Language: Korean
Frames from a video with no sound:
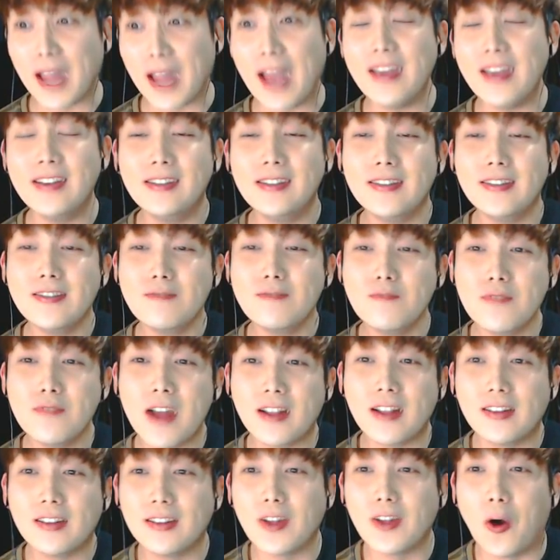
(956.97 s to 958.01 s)
나이 있으신 분
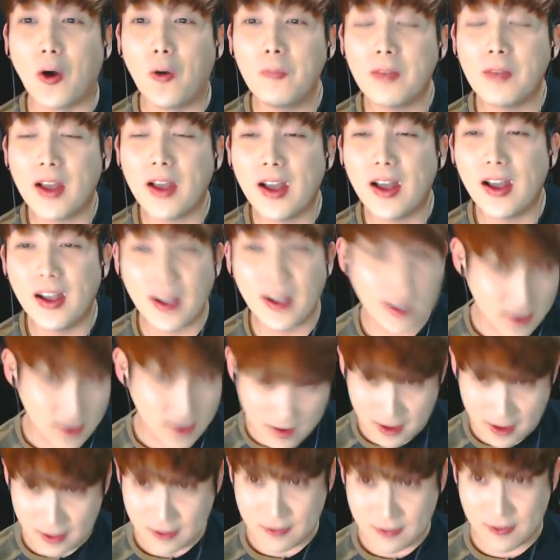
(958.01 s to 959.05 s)
같은데
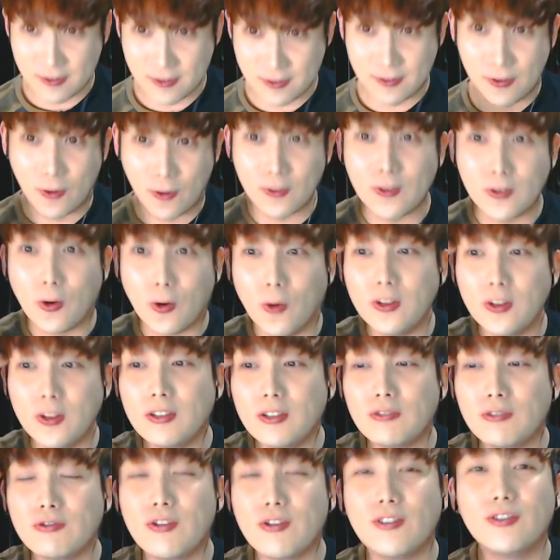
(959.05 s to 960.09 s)
엄카 같은 것도 어,
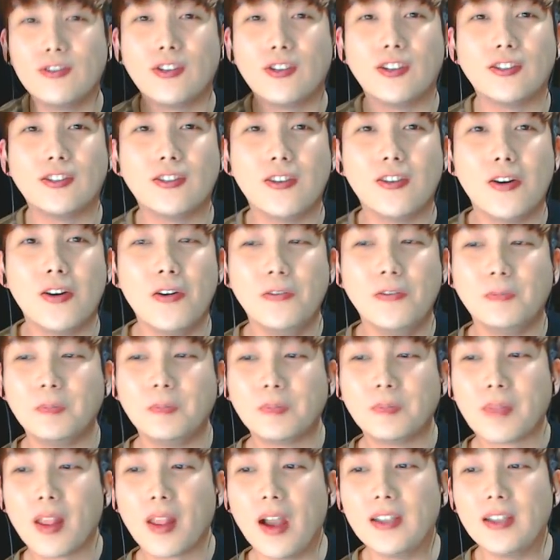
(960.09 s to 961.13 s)
어디서 주워들었어?
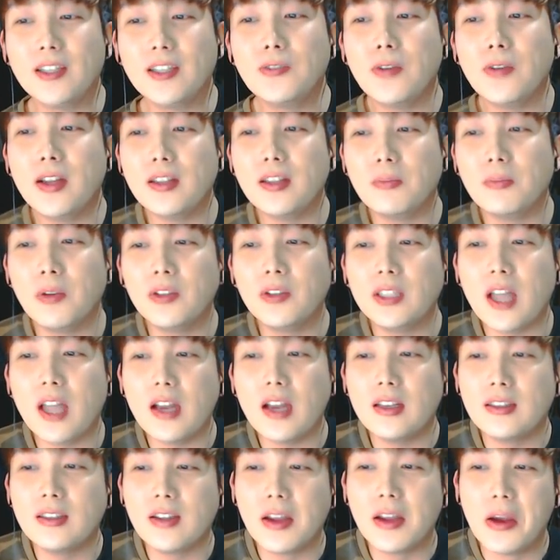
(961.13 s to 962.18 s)
아 죄송한데 몇
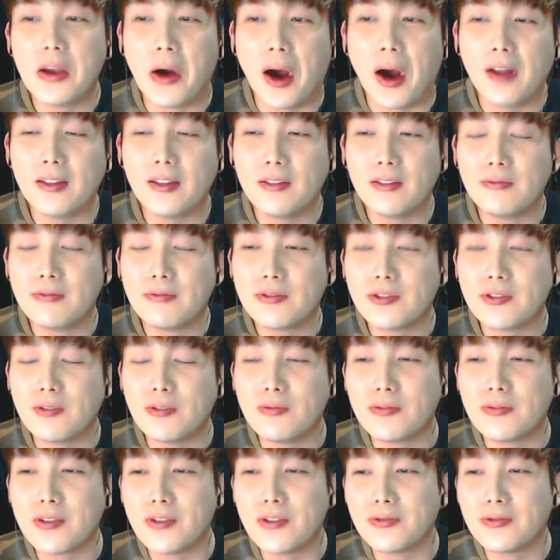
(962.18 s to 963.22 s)
살이세요? 아 나
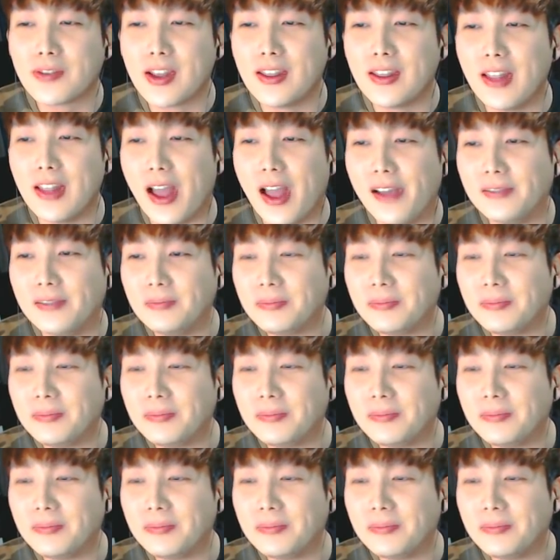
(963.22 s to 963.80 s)
좀 웃겨 죽겠네.